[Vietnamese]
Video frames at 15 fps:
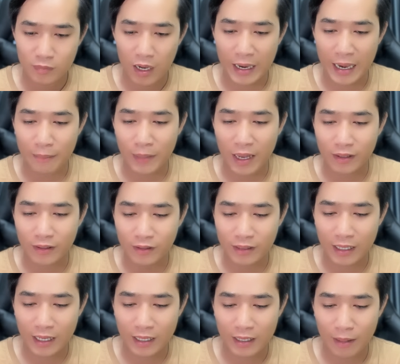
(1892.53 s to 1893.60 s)
à, 5 ngày
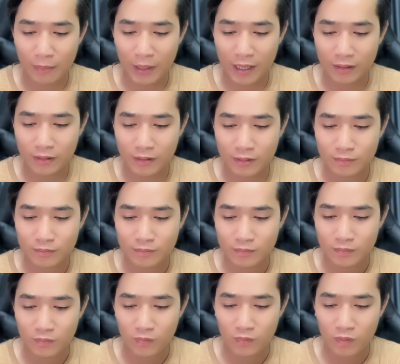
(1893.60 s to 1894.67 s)
trước ha 5 ngày trước
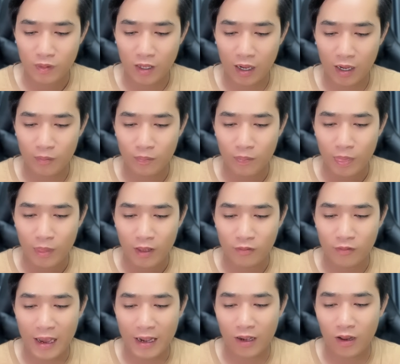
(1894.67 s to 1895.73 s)
đó
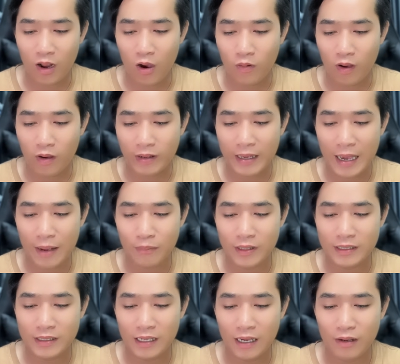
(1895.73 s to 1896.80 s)
và cái lộ đoạn ghi âm
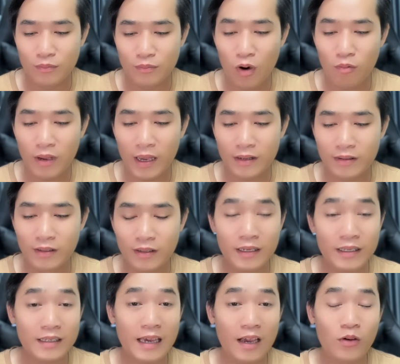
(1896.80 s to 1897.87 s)
thì à, 4 ngày trước
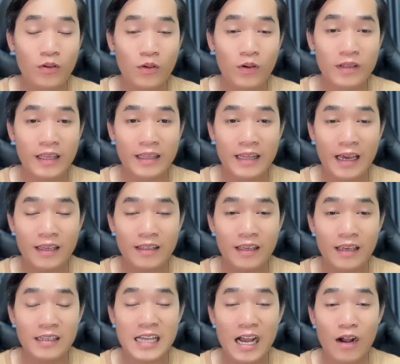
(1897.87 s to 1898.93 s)
thì các cô chú chị thấy
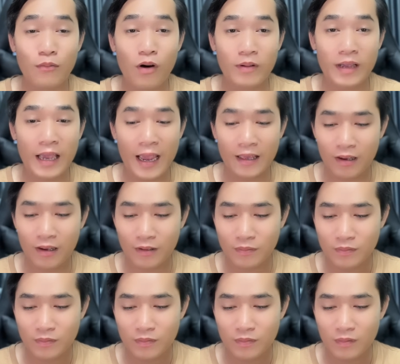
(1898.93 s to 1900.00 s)
chỉ sau một ngày thôi
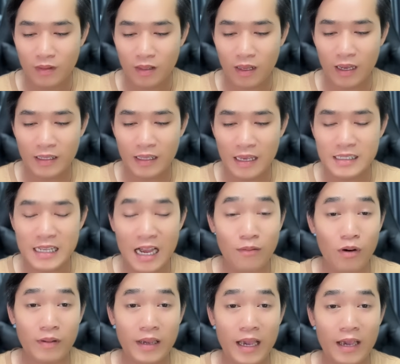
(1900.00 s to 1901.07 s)
à, chỉ sau
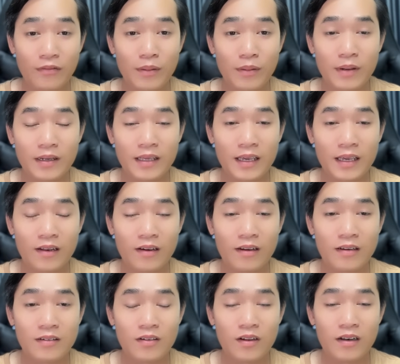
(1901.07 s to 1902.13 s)
một ngày phía bên kia
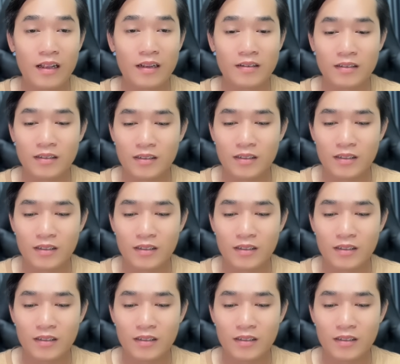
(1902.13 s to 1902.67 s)
nó gọi là